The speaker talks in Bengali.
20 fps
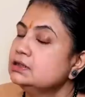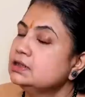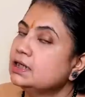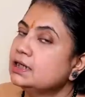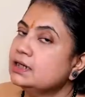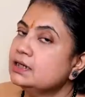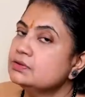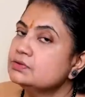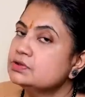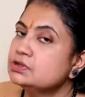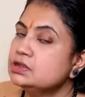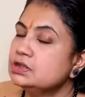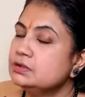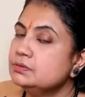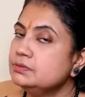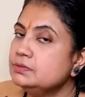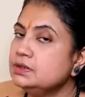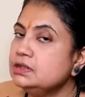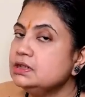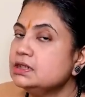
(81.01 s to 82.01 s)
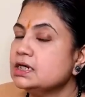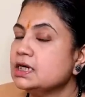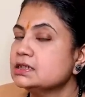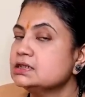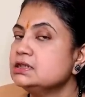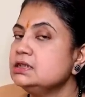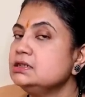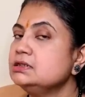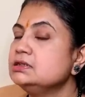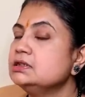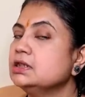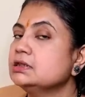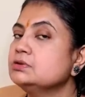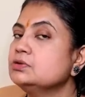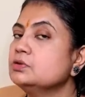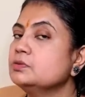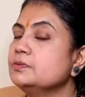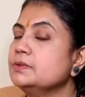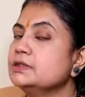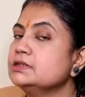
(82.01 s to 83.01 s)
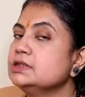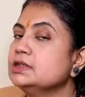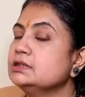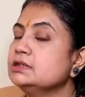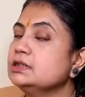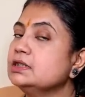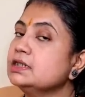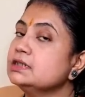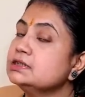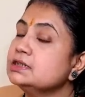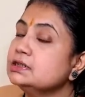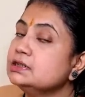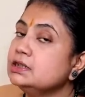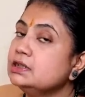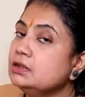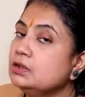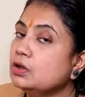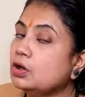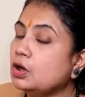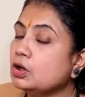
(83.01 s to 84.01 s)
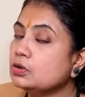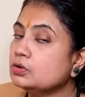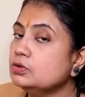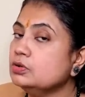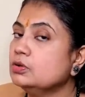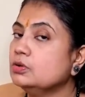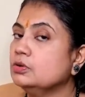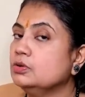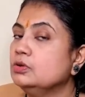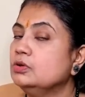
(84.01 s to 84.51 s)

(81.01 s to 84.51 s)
তারা হচ্ছেন মিন রাশির জাতক বা জাতিকা যাদের লগ্ন